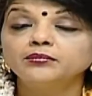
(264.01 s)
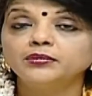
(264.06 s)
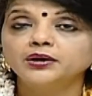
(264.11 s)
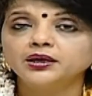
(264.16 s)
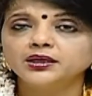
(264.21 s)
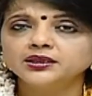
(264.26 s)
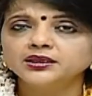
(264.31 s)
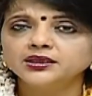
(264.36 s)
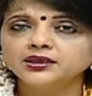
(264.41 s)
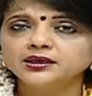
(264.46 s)

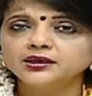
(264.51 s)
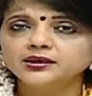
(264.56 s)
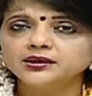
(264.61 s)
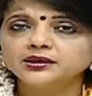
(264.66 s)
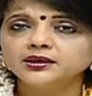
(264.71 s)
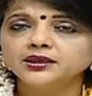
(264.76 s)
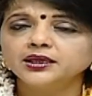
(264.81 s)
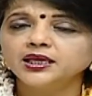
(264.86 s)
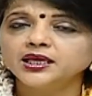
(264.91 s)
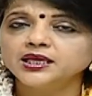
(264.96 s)
மருந்துகள்
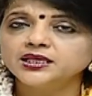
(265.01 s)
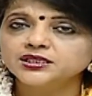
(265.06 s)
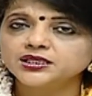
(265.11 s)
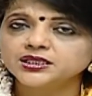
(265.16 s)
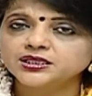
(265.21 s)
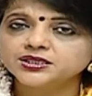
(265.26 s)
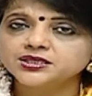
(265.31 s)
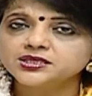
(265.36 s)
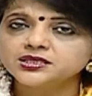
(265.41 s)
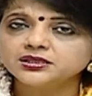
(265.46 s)

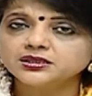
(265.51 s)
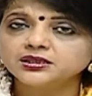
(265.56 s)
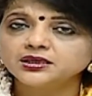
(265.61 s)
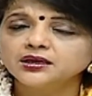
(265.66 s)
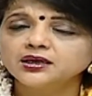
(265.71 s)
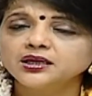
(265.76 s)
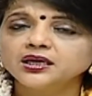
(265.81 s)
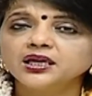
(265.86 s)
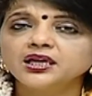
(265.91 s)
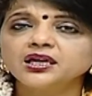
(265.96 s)
இன்ஜெக்ஷன்ஸ்
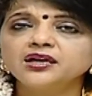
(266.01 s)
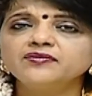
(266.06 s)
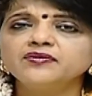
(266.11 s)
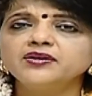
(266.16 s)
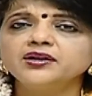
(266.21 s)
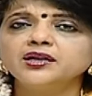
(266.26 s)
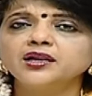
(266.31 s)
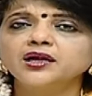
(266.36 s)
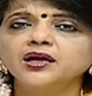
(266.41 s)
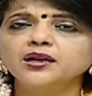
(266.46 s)

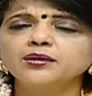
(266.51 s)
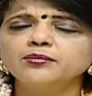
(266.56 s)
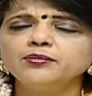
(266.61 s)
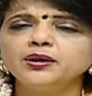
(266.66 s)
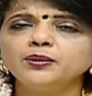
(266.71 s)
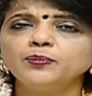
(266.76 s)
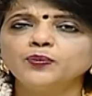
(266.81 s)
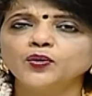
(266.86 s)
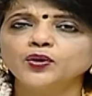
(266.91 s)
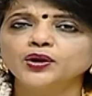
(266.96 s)
ஈவன்
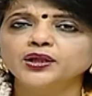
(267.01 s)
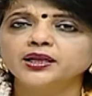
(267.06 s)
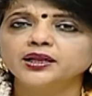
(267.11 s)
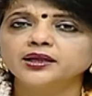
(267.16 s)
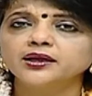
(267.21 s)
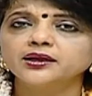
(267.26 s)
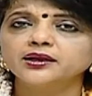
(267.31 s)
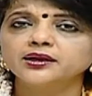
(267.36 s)
நரம்பில் போடுகிற